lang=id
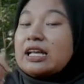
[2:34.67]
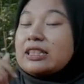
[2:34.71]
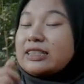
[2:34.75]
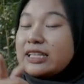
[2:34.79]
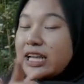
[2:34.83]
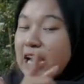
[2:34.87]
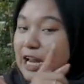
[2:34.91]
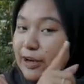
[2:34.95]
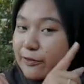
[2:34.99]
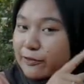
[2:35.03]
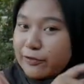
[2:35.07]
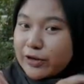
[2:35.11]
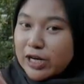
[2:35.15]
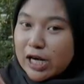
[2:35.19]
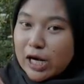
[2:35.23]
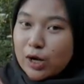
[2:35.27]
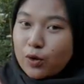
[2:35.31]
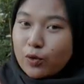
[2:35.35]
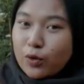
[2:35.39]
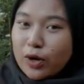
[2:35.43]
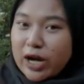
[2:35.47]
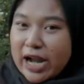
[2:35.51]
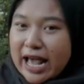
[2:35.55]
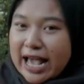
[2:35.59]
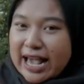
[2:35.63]
transfer
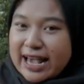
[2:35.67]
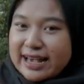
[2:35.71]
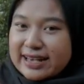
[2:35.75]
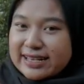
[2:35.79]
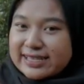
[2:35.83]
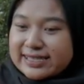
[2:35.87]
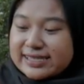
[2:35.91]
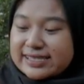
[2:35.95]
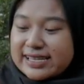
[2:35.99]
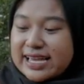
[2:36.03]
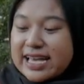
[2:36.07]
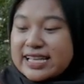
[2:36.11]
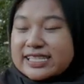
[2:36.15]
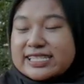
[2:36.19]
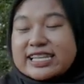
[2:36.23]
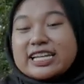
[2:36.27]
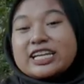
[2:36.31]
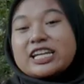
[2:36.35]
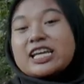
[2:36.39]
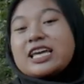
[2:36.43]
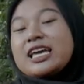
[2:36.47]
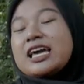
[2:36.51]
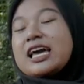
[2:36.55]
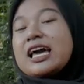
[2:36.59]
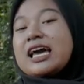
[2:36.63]
lunas ya.
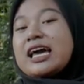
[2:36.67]
Jadi